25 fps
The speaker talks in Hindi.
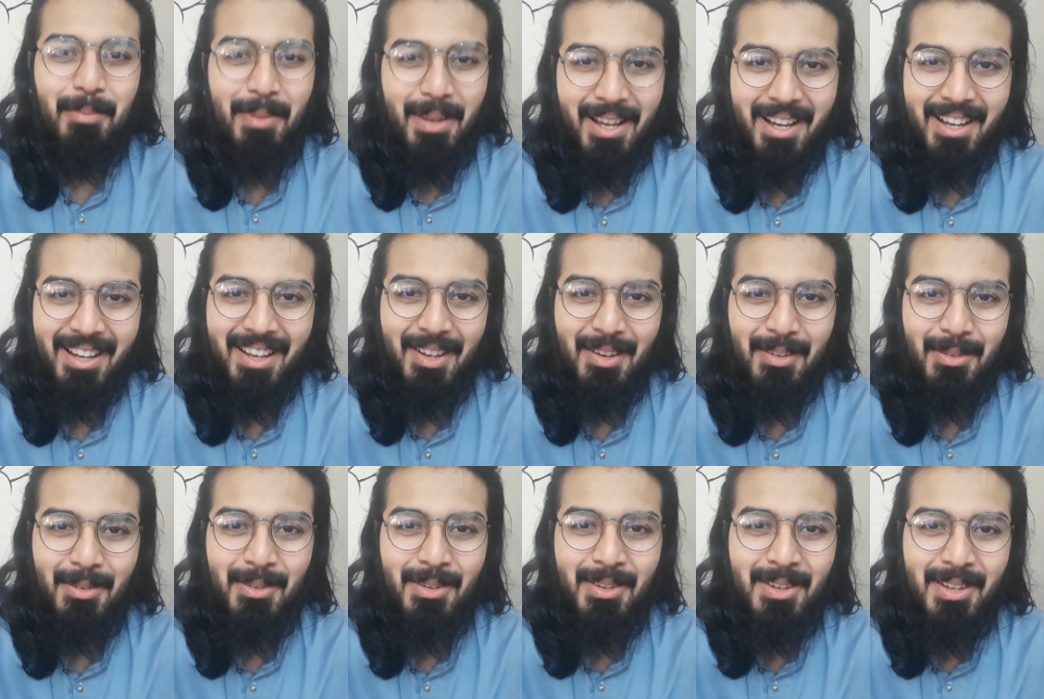पे आ गया
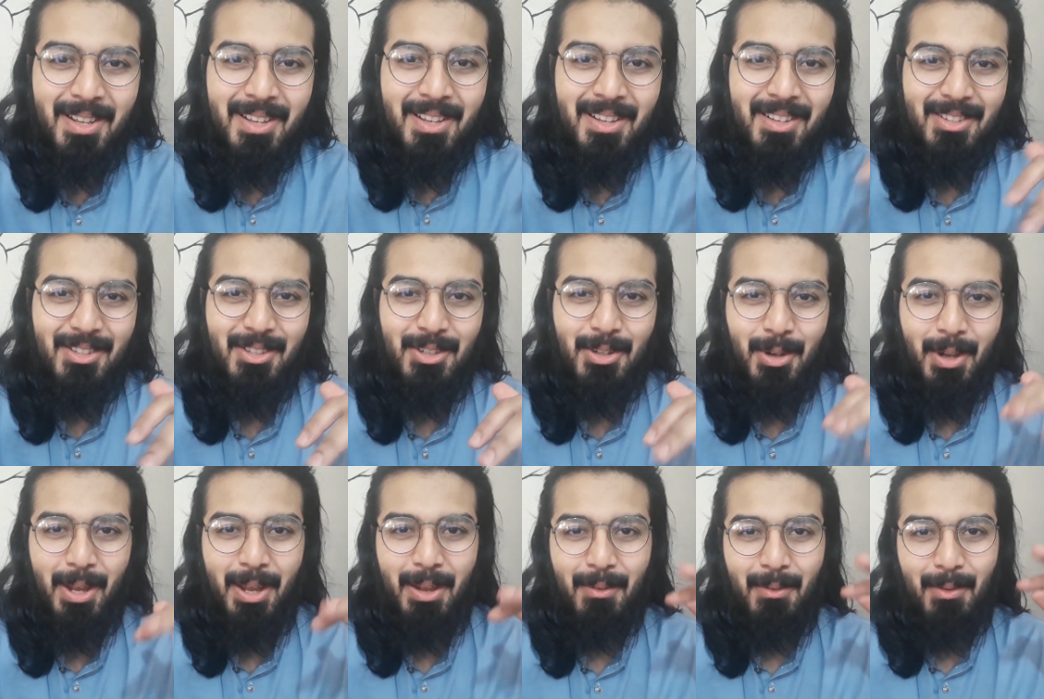हूँ
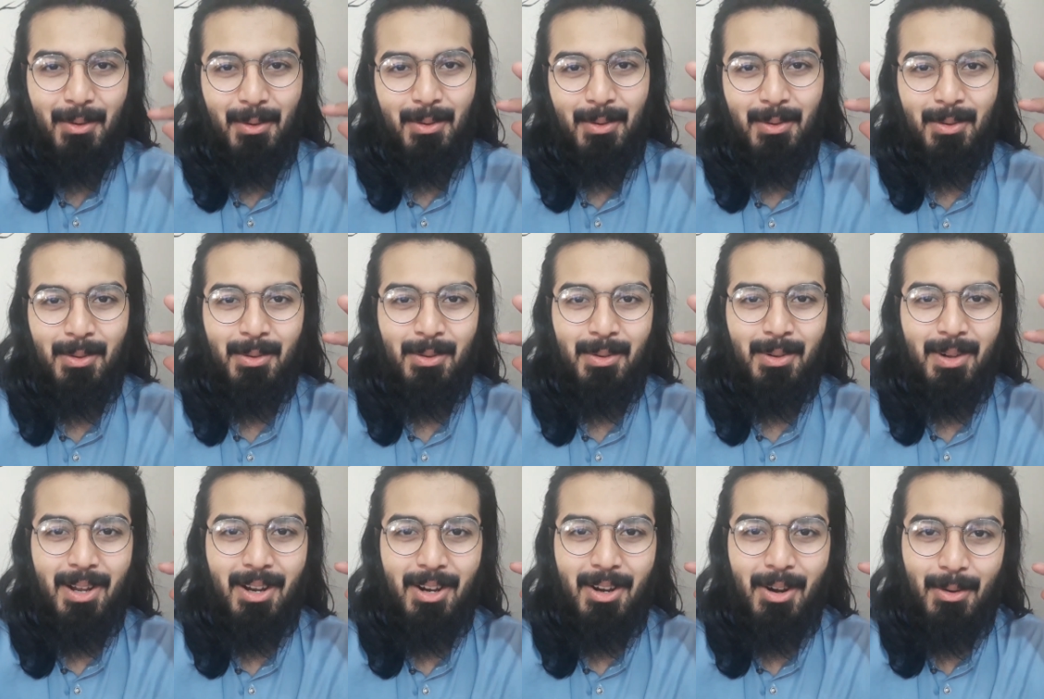जो है वो
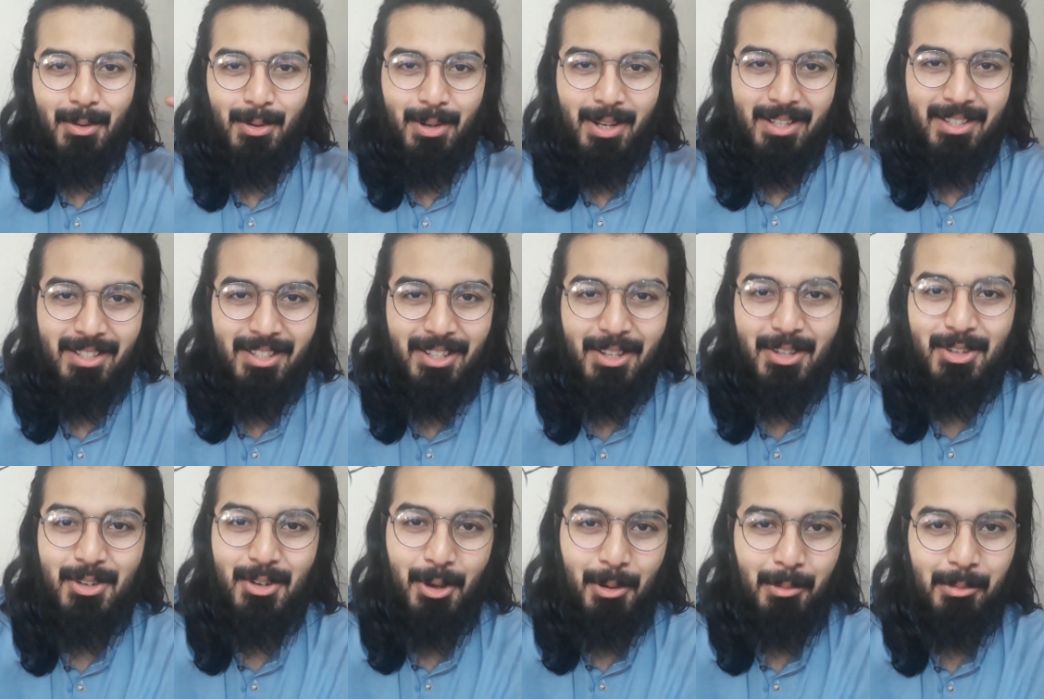अकाउंटेंसी
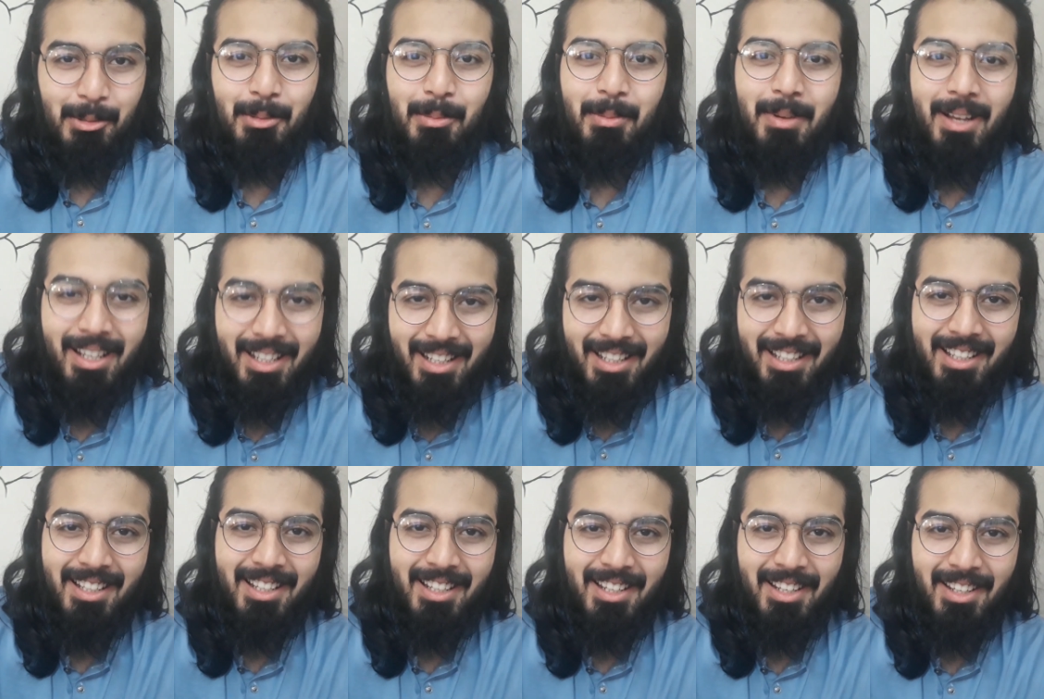की जॉब संभालने
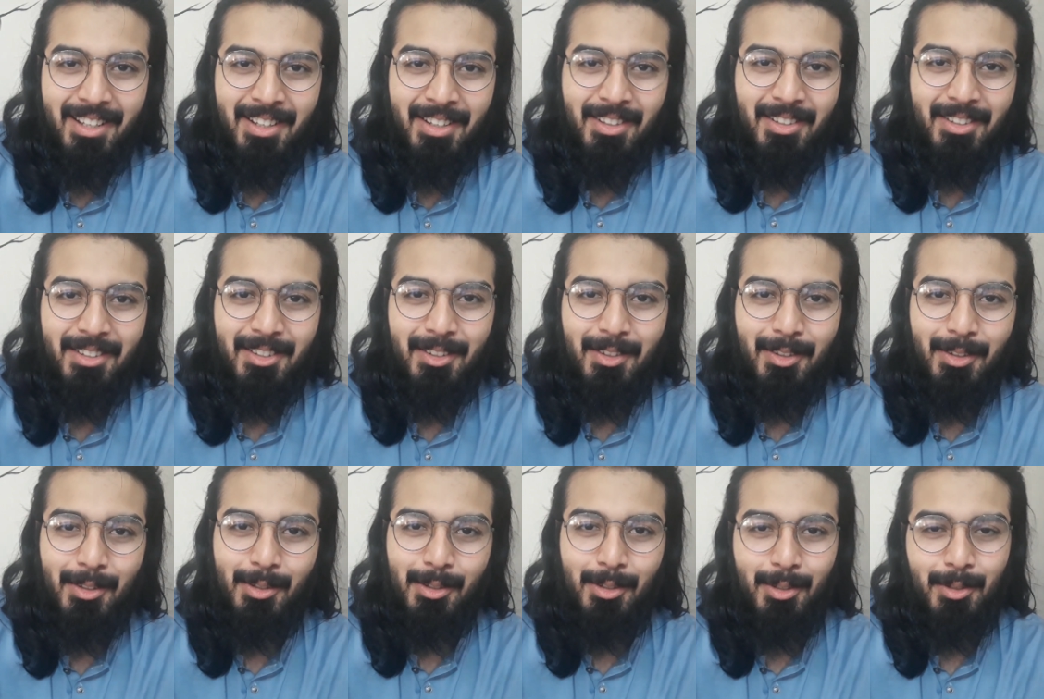के लिए
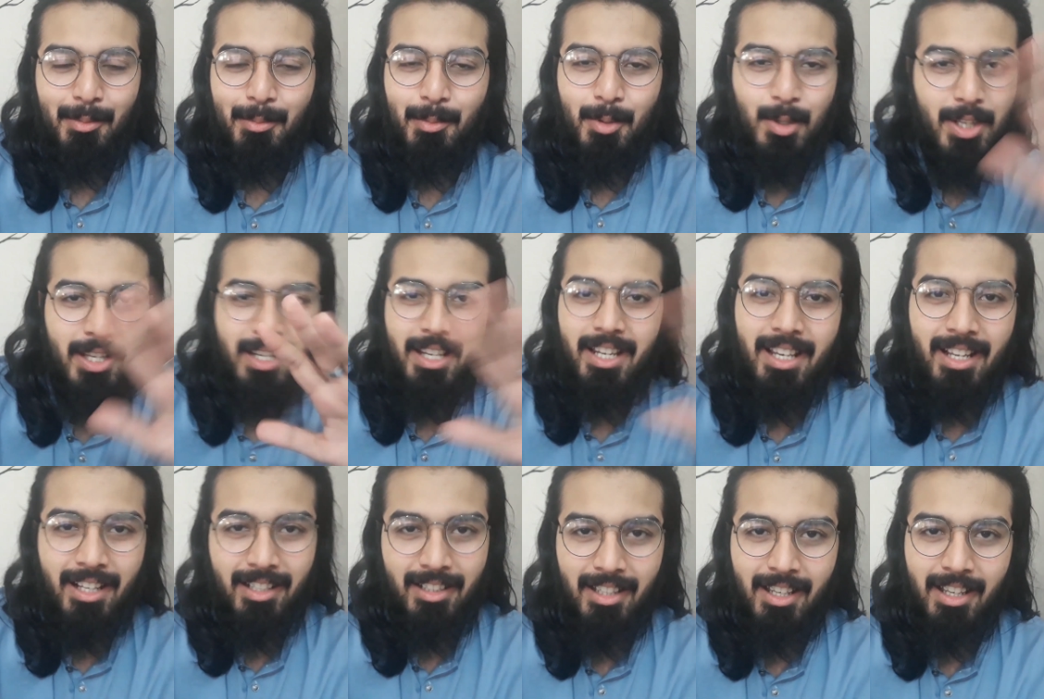मुझे नहीं
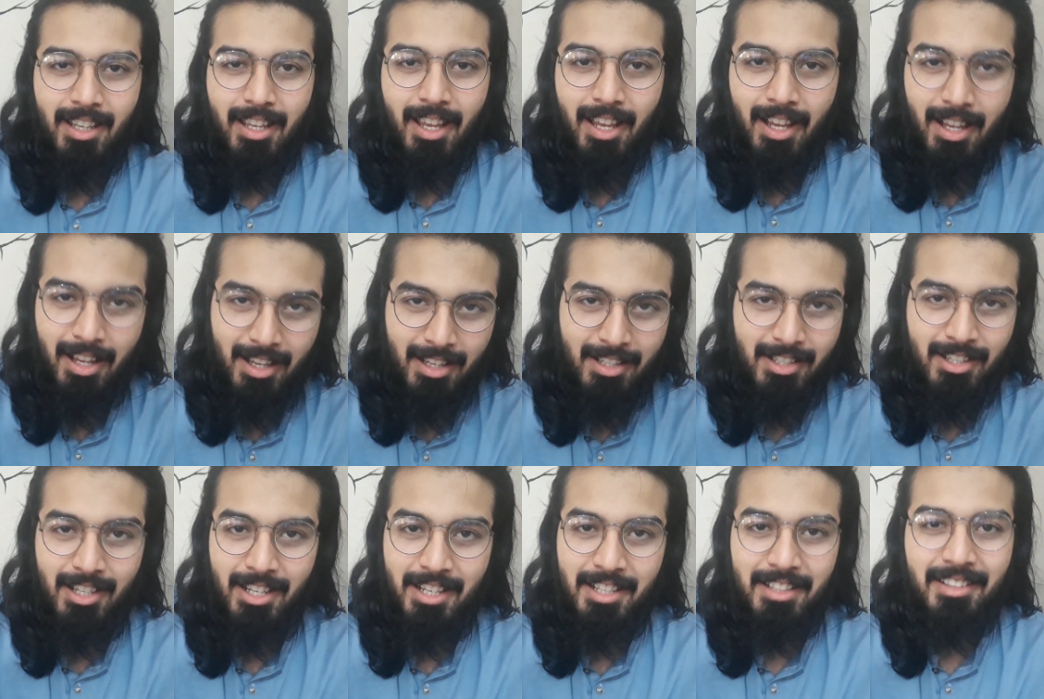लगता कि
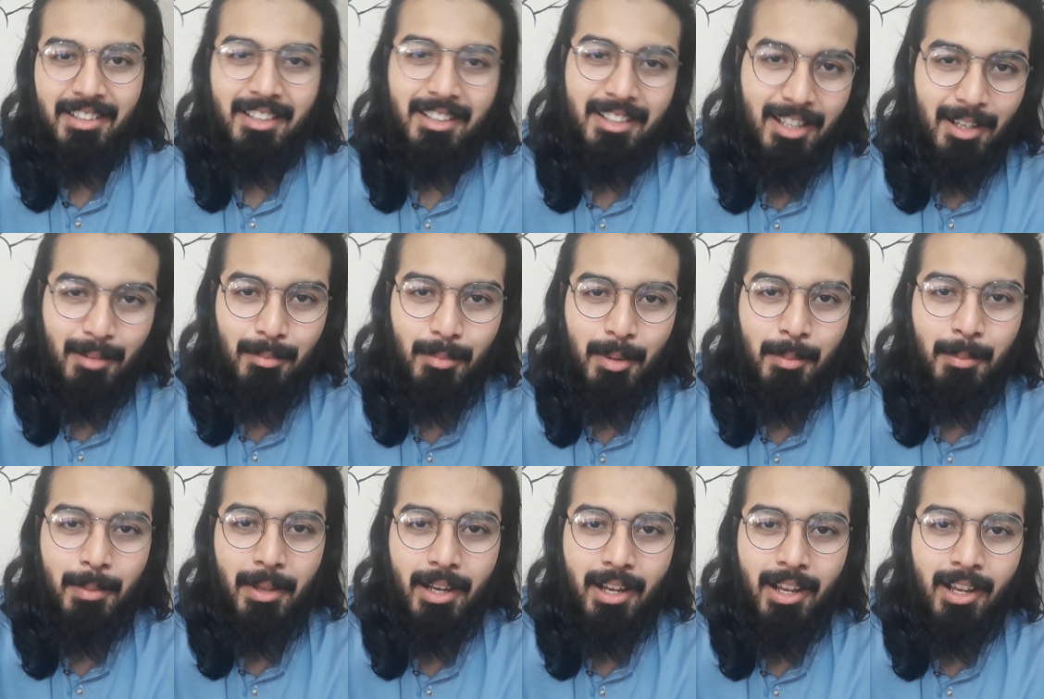आज ईद के दिन भी
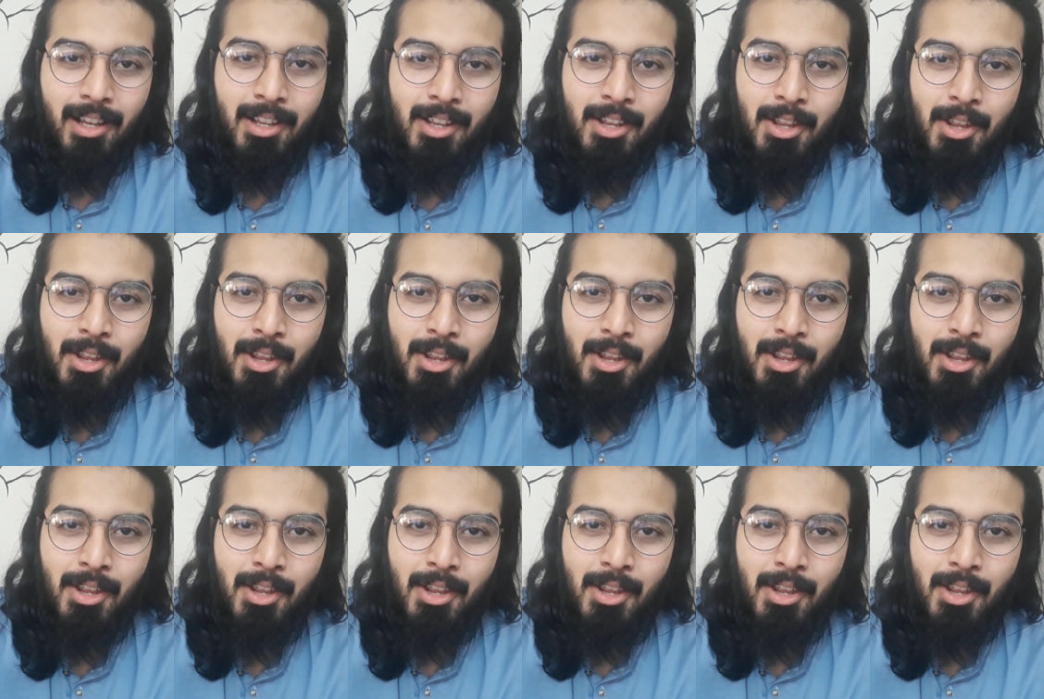मेरा